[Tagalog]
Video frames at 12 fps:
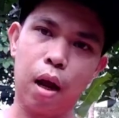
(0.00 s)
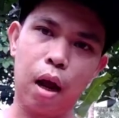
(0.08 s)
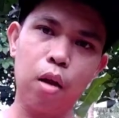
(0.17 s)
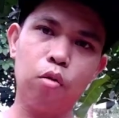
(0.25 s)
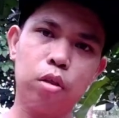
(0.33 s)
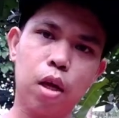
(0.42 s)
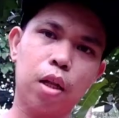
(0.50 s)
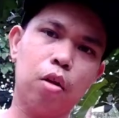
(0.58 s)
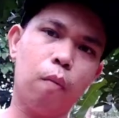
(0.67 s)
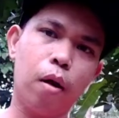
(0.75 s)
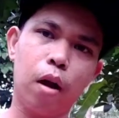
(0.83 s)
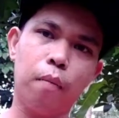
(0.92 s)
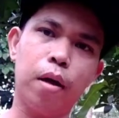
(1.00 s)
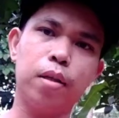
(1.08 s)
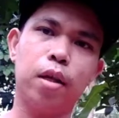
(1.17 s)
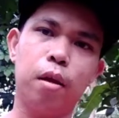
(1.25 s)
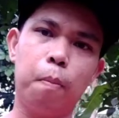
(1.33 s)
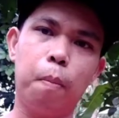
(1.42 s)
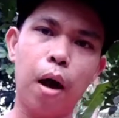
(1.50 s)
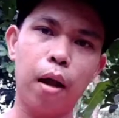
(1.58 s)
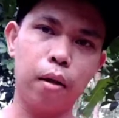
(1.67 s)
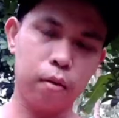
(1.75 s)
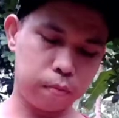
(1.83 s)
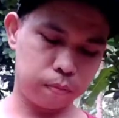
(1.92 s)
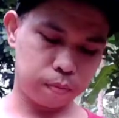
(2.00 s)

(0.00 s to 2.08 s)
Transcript: Halos lahat lumalabas ay van.